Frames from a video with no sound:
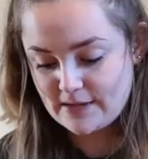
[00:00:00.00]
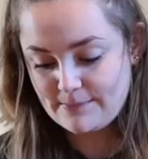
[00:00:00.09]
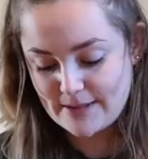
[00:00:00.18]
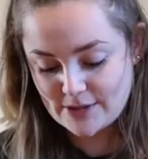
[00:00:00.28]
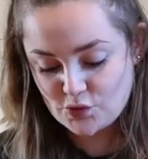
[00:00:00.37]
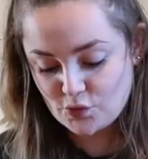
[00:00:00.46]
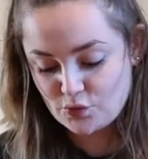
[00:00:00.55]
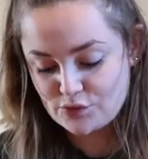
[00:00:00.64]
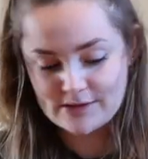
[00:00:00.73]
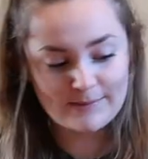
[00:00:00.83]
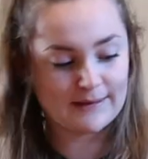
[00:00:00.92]
pas du tout
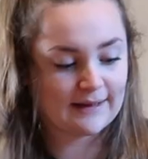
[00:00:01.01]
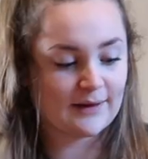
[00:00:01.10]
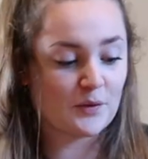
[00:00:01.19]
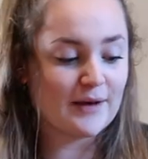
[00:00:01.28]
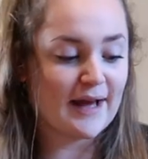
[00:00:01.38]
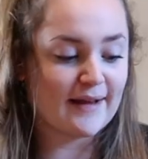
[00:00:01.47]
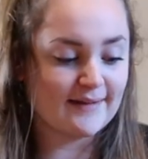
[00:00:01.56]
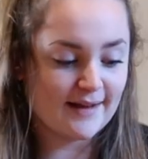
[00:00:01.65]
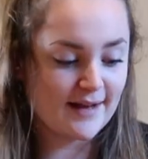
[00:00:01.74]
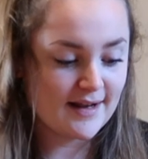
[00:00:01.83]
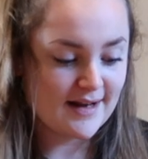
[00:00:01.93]
symétrique.
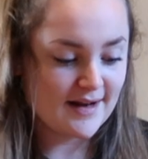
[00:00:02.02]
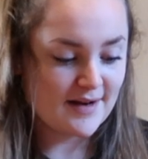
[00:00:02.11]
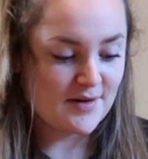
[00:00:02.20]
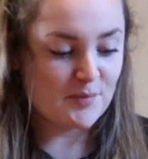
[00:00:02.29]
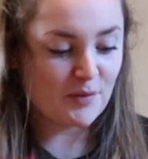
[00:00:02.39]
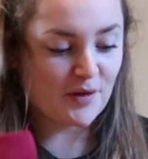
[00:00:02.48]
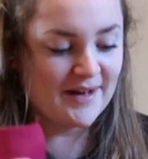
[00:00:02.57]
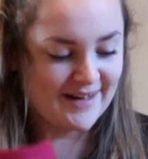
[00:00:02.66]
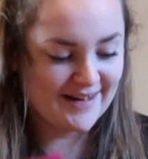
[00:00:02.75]
Regardez, le, pro...